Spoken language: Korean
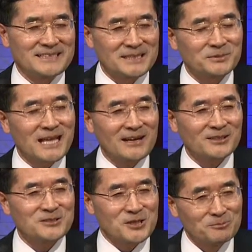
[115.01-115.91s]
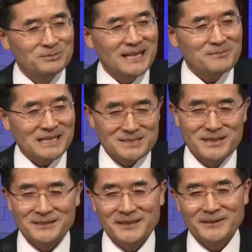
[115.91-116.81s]
지금부터 하는 건 전부 다
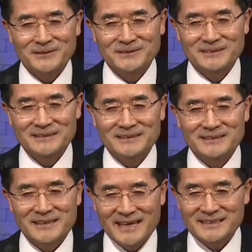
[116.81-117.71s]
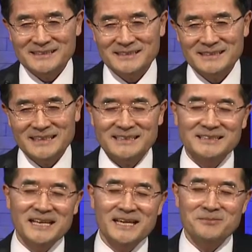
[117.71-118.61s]
마지막이에요. 내일은
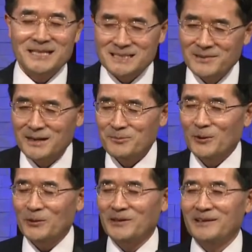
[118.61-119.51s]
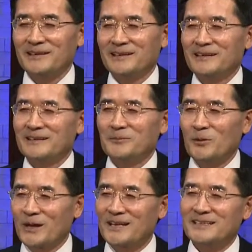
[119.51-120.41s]
EA 마지막 목요일,
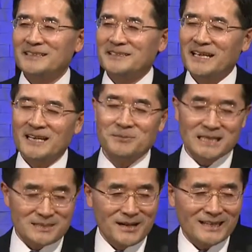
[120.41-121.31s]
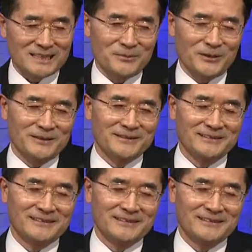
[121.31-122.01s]
모레는 EA 마지막 금요일,